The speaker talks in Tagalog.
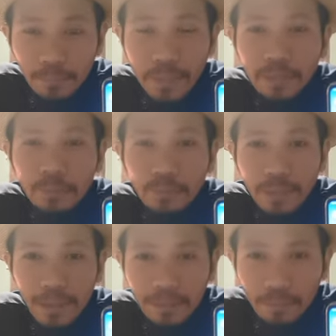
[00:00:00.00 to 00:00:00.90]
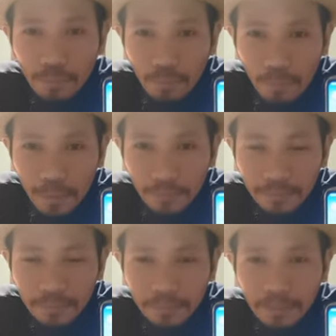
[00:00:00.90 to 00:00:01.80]
Meron po tayong nakukuha.
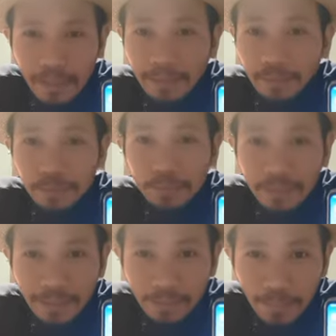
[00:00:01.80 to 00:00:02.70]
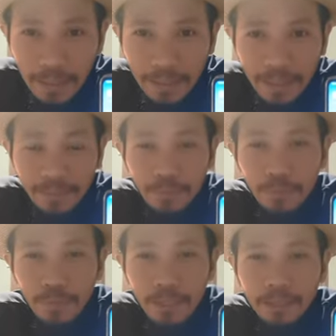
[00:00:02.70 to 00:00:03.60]
Kahit sing barya lang
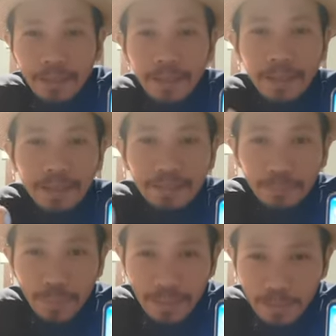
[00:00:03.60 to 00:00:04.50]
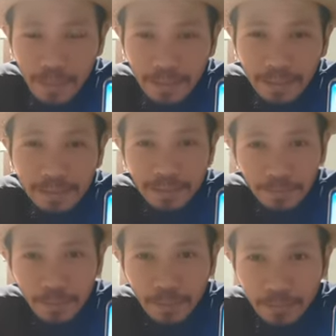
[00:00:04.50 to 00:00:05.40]
po yan, bari-barya at
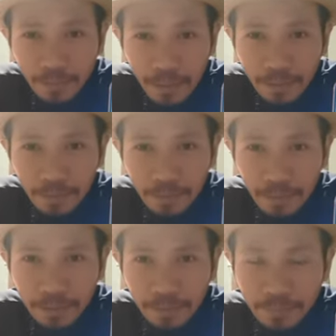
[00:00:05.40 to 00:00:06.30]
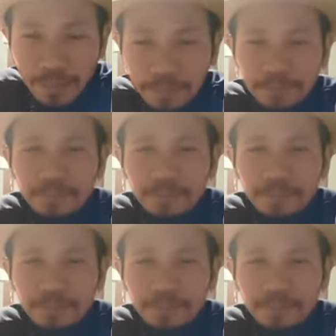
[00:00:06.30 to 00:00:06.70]
least meron po tayong nakukuha. Diba?